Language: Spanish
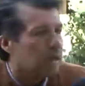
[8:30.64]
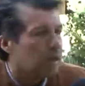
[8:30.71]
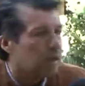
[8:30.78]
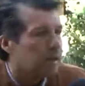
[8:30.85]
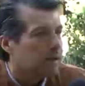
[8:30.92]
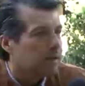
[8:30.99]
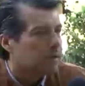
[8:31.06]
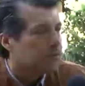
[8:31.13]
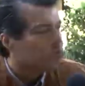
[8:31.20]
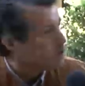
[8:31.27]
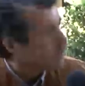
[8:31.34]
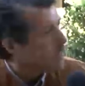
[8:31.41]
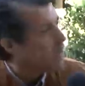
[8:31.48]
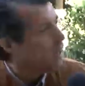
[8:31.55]
eh,
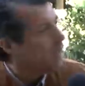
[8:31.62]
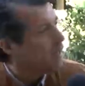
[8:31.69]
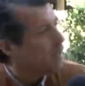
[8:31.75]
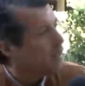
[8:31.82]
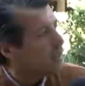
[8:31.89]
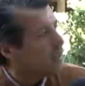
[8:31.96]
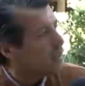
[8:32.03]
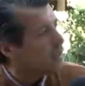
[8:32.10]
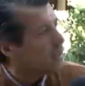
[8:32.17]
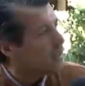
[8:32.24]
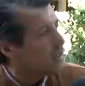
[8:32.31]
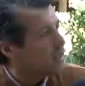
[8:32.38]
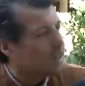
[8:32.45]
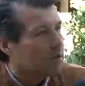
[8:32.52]
social,
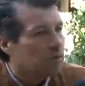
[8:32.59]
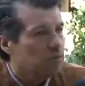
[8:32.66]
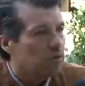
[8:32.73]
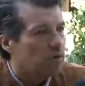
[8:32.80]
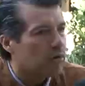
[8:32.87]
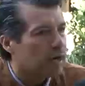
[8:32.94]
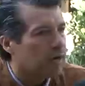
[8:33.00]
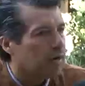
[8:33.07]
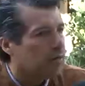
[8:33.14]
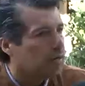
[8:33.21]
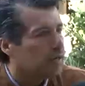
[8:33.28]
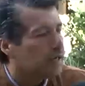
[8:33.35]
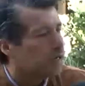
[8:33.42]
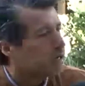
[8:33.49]
de tener un
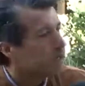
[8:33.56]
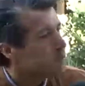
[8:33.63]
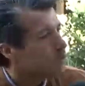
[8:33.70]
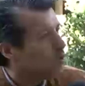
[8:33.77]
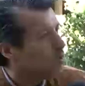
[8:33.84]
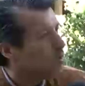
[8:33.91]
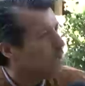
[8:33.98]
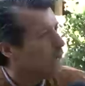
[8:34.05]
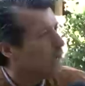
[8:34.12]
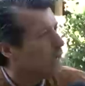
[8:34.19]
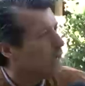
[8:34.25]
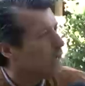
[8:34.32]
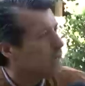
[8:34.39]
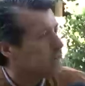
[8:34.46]
órgano que responda
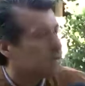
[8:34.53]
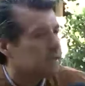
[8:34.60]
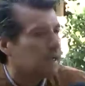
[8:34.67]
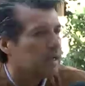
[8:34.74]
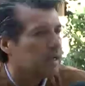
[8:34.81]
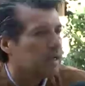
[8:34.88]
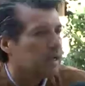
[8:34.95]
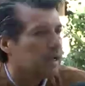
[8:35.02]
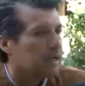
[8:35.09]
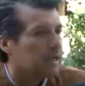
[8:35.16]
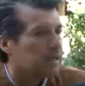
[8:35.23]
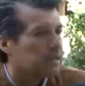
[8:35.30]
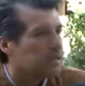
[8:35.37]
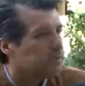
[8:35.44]
a las,
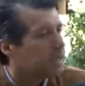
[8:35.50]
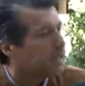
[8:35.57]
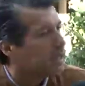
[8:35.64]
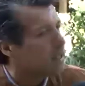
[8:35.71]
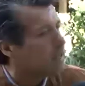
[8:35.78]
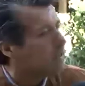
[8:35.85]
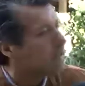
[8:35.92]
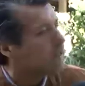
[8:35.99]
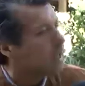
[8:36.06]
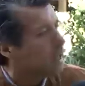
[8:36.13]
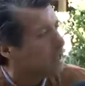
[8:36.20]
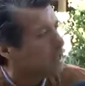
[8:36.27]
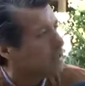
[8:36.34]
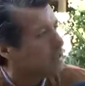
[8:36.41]
las expectativas de
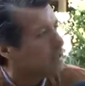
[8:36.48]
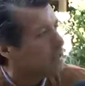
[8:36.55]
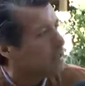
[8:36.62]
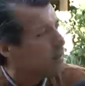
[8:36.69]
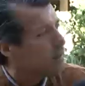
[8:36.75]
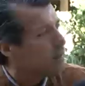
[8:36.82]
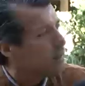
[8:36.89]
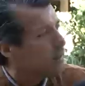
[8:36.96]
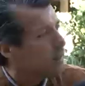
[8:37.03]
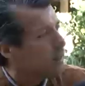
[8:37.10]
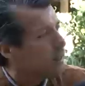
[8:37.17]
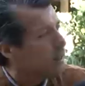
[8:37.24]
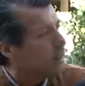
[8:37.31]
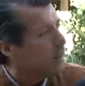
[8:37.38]
la gente.
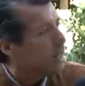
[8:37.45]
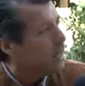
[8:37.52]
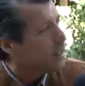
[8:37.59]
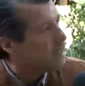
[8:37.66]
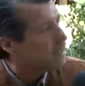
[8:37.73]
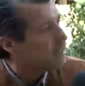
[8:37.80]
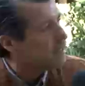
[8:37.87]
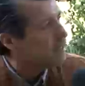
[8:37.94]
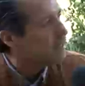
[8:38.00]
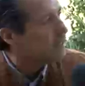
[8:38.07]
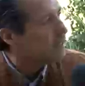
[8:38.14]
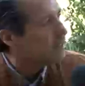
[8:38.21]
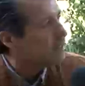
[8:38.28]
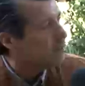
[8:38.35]
Nadie se ha
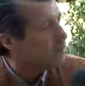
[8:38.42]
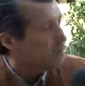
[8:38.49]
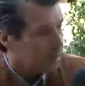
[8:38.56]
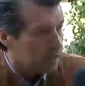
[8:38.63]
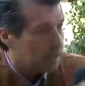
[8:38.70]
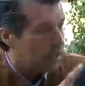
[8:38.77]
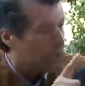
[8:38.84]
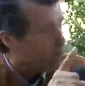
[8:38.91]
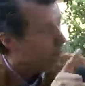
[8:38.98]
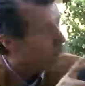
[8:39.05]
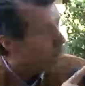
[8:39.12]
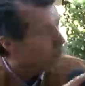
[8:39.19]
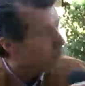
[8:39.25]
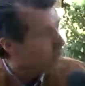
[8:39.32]
interesado. Y te
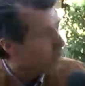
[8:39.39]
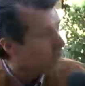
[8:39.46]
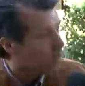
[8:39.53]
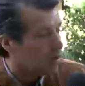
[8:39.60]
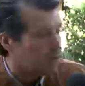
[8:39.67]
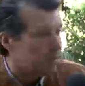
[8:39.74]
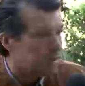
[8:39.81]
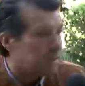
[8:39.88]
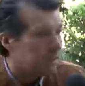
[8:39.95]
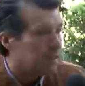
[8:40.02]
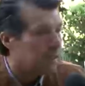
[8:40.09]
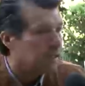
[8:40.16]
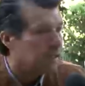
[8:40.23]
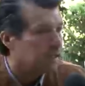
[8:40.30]
comento un dato, la
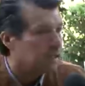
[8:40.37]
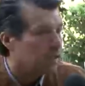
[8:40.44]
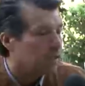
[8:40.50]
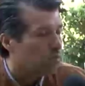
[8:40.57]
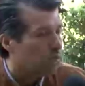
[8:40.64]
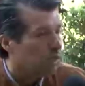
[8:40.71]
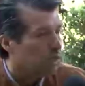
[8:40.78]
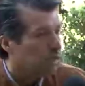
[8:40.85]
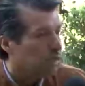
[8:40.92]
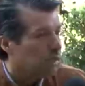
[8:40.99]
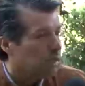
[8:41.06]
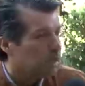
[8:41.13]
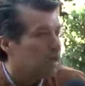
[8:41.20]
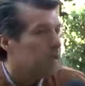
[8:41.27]
pasada legislatura,
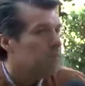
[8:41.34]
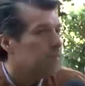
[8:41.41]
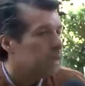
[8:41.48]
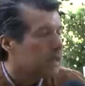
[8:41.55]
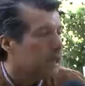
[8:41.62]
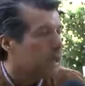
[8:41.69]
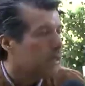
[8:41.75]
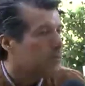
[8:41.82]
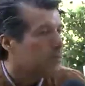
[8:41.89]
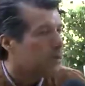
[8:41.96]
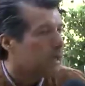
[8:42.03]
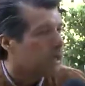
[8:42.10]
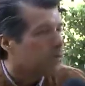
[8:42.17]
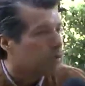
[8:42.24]
invitada
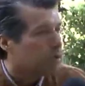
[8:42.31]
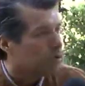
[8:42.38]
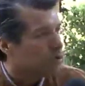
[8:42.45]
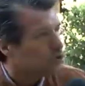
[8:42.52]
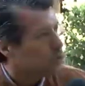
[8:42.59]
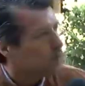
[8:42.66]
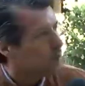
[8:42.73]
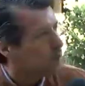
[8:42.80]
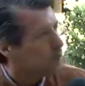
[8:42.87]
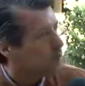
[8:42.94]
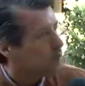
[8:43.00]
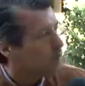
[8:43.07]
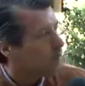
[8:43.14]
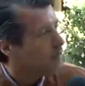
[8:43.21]
por el auditor
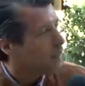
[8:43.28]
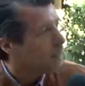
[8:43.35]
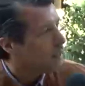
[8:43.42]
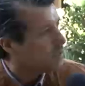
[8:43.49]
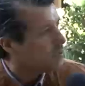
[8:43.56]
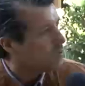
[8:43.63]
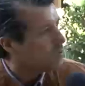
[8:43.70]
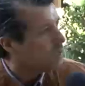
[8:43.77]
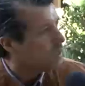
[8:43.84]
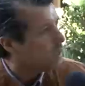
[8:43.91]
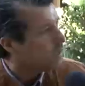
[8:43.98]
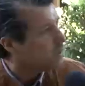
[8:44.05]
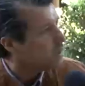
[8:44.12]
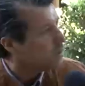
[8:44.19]
superior de la federación,
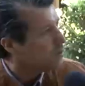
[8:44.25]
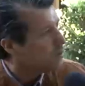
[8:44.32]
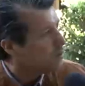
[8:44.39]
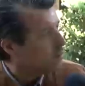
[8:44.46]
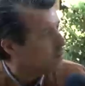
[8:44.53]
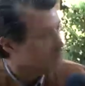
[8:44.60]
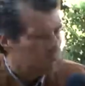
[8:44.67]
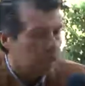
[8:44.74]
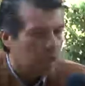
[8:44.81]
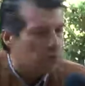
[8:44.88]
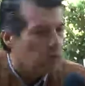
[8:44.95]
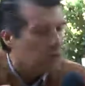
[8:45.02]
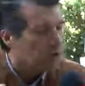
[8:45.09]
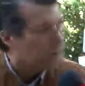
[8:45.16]
les dijo,
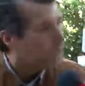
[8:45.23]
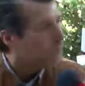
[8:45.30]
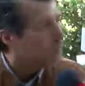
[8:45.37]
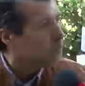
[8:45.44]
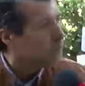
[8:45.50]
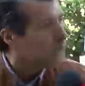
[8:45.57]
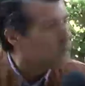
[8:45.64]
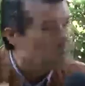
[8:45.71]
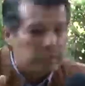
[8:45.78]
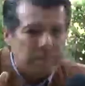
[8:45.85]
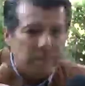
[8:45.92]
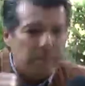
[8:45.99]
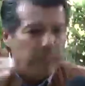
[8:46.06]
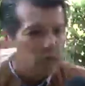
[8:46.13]
la auditoría de Morelos
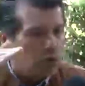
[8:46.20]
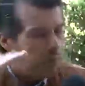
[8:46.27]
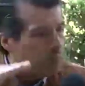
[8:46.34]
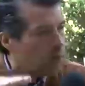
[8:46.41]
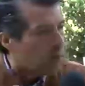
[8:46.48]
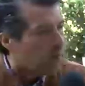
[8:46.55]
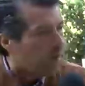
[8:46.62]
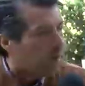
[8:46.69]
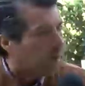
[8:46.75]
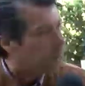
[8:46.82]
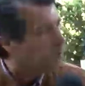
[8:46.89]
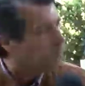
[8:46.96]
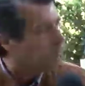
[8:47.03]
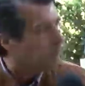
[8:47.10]
está muy por
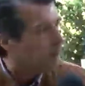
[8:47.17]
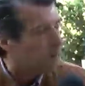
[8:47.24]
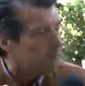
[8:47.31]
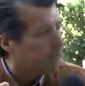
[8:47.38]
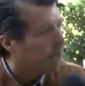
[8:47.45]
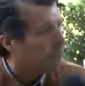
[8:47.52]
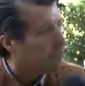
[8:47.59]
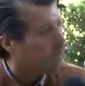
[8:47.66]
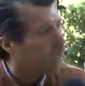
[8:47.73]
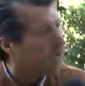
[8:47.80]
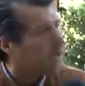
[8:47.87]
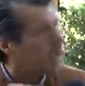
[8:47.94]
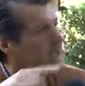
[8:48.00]
abajo, abajo del